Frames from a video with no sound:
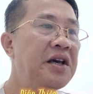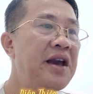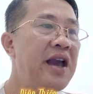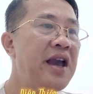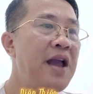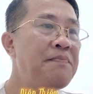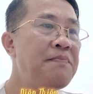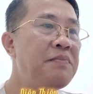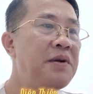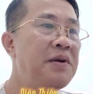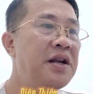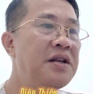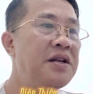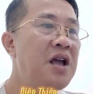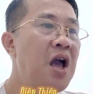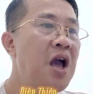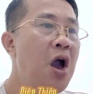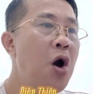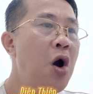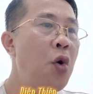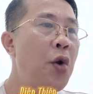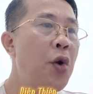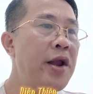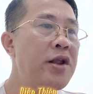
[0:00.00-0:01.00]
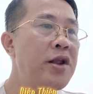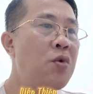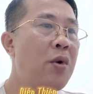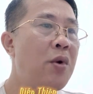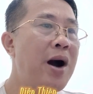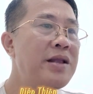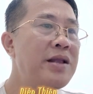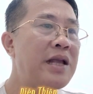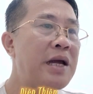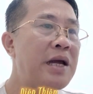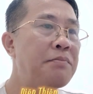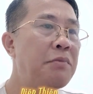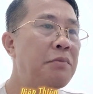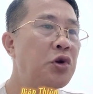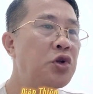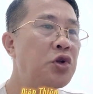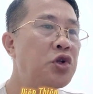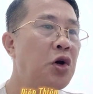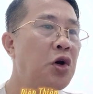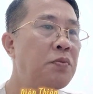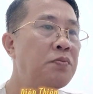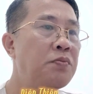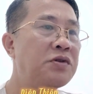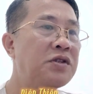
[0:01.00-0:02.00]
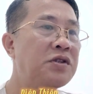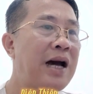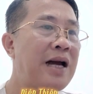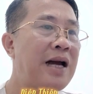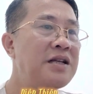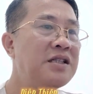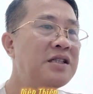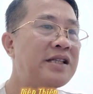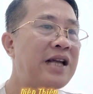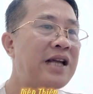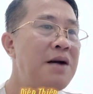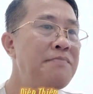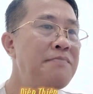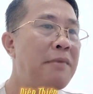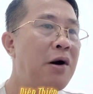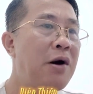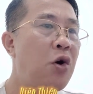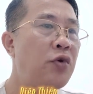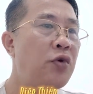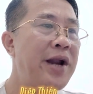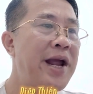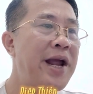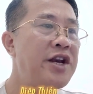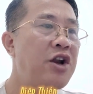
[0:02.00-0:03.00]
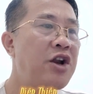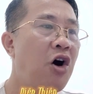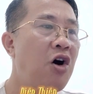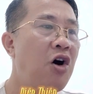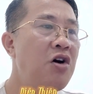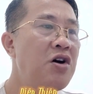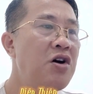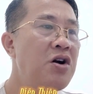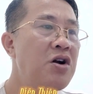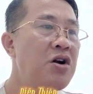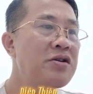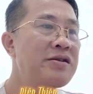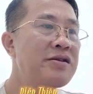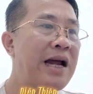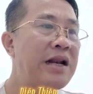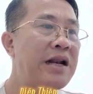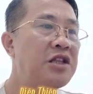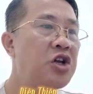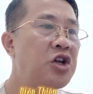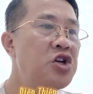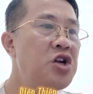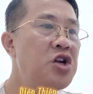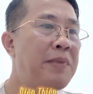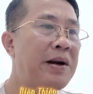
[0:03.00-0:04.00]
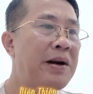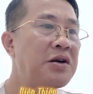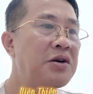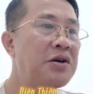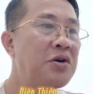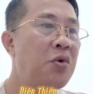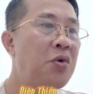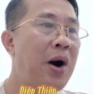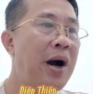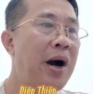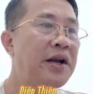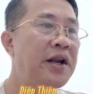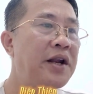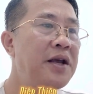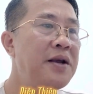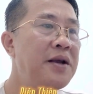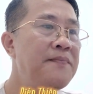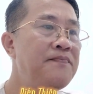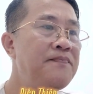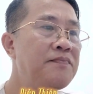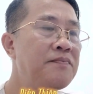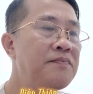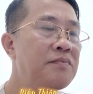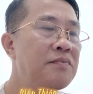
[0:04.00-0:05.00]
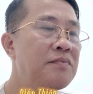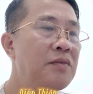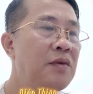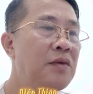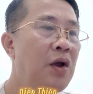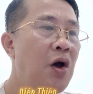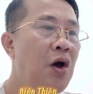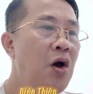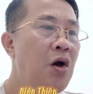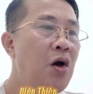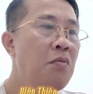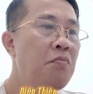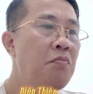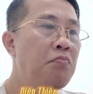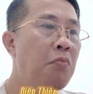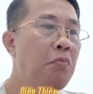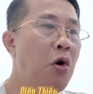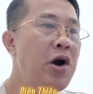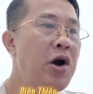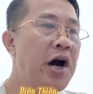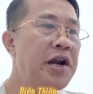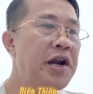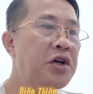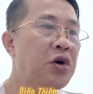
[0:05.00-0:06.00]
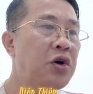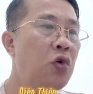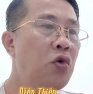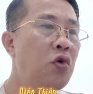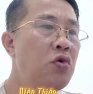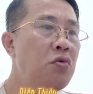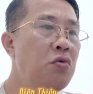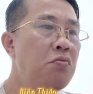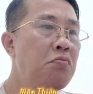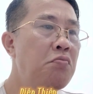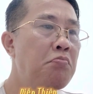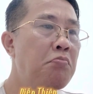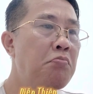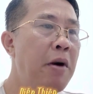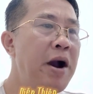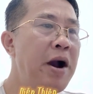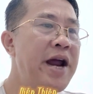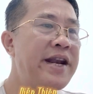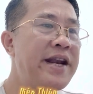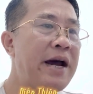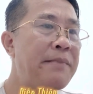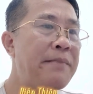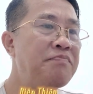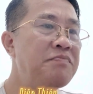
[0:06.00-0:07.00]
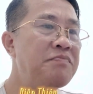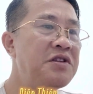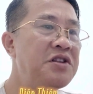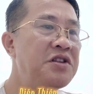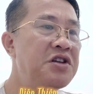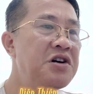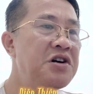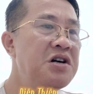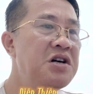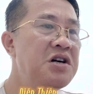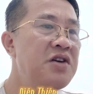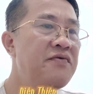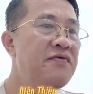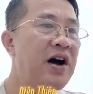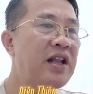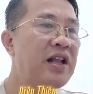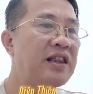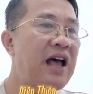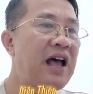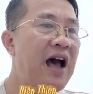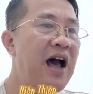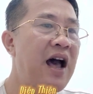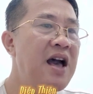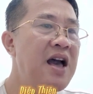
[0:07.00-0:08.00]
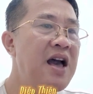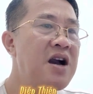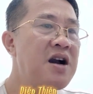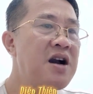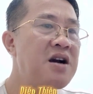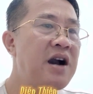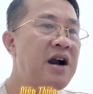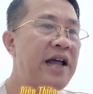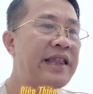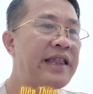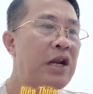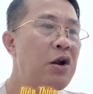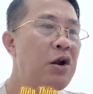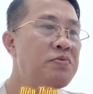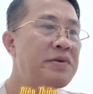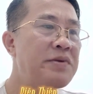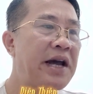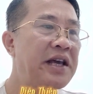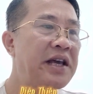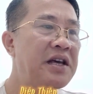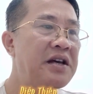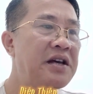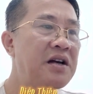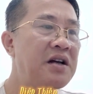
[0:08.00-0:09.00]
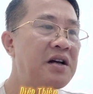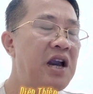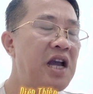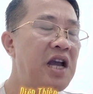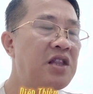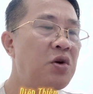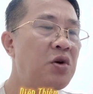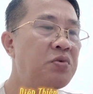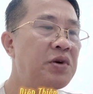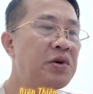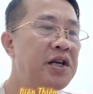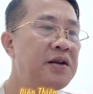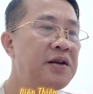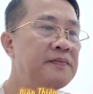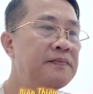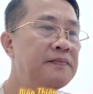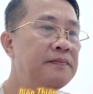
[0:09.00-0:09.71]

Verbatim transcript: ép lên, chuyển hóa thành một chùm ánh sáng màu đen đỏ đánh tới trước mặt hoàng đế. Mối hận cũ mấy ngàn năm giữa ngươi và ta ngay tại lúc này kết thúc đi.